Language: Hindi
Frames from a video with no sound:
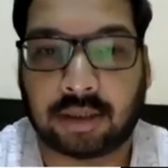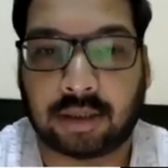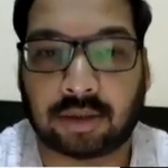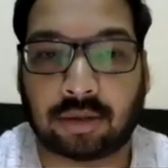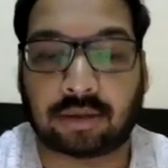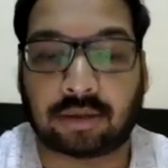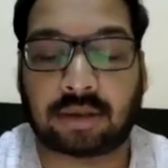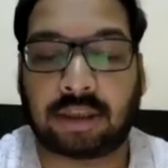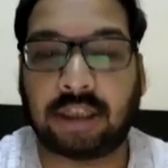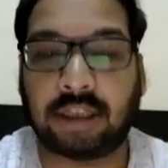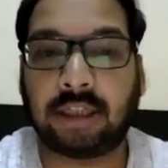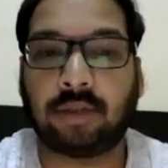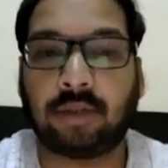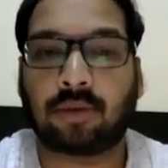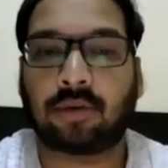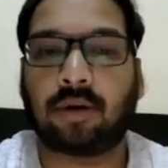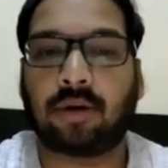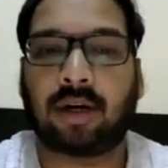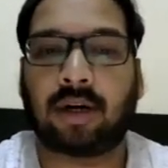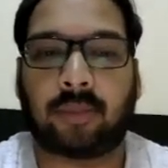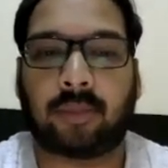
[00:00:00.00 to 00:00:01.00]
तो तीनों
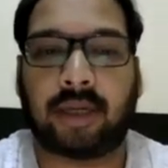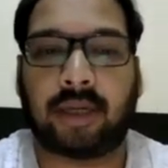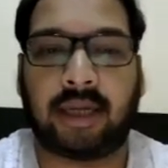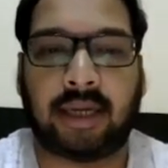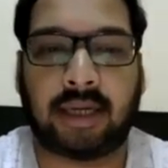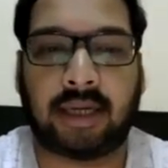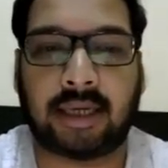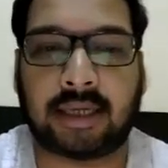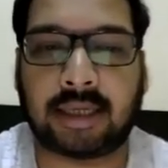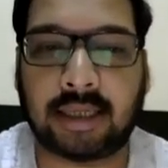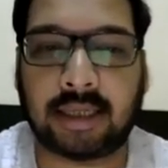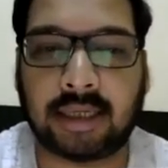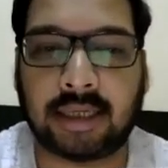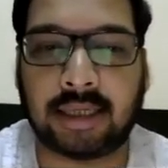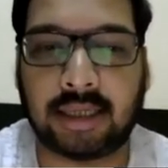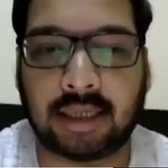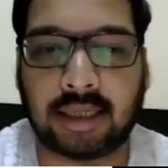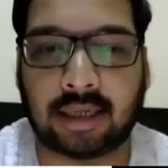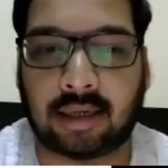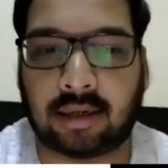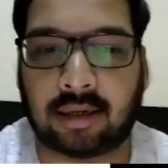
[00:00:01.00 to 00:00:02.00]
को हमने एक ही
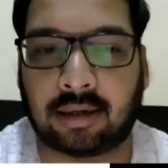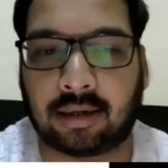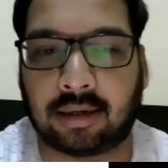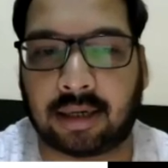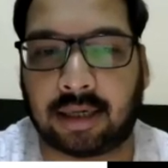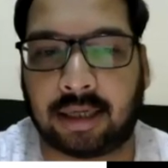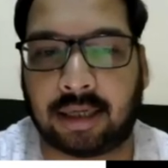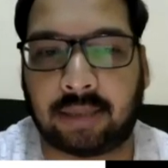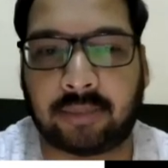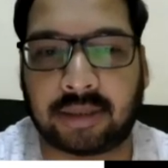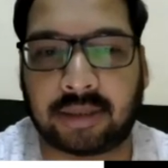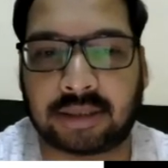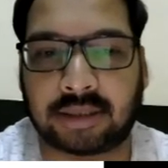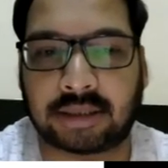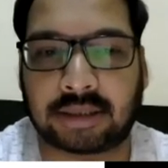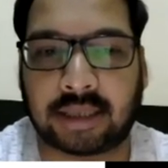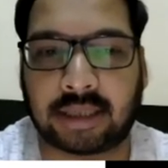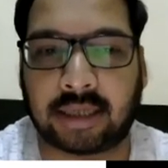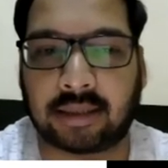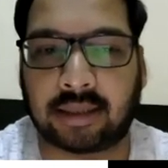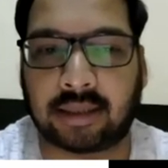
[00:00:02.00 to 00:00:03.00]
करली बेसिस
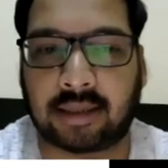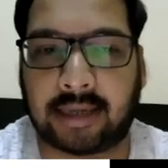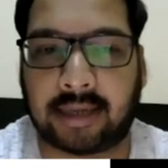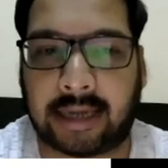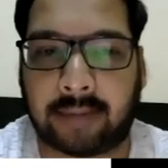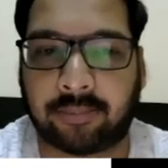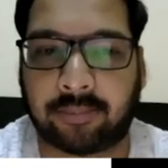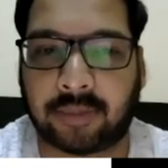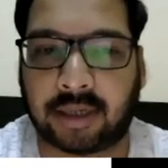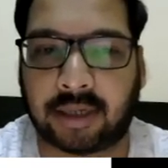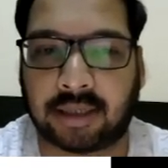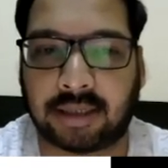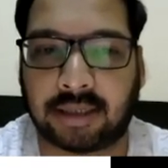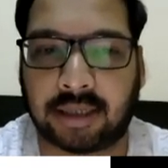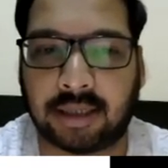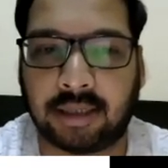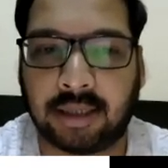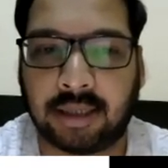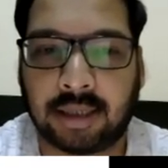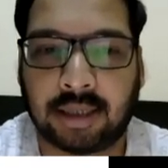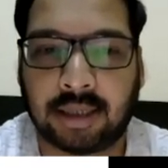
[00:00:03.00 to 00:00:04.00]
के अंदर रैप कर
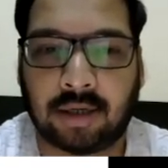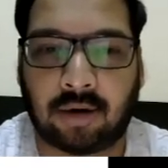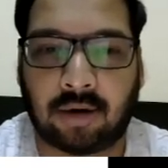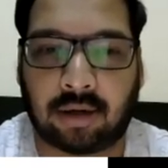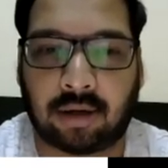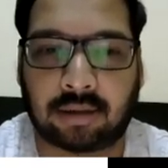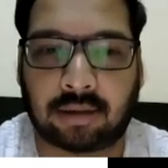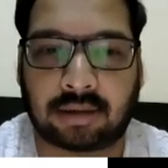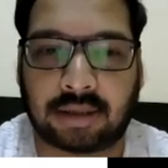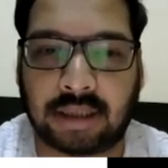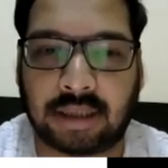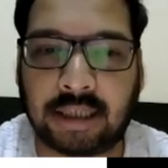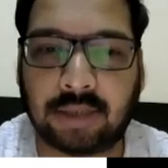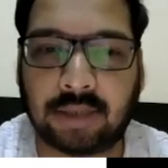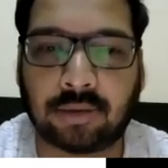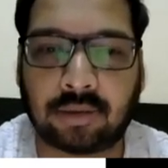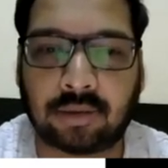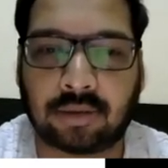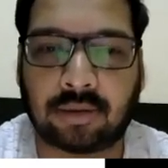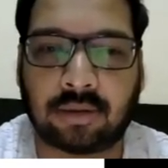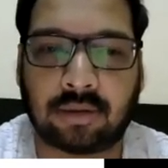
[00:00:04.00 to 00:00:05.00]
दिया और
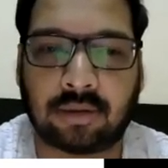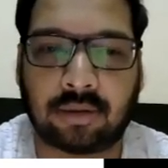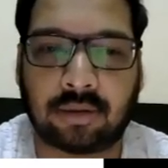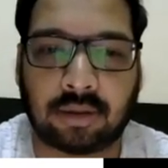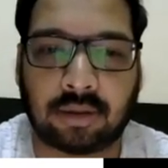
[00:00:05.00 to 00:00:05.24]
तीनों को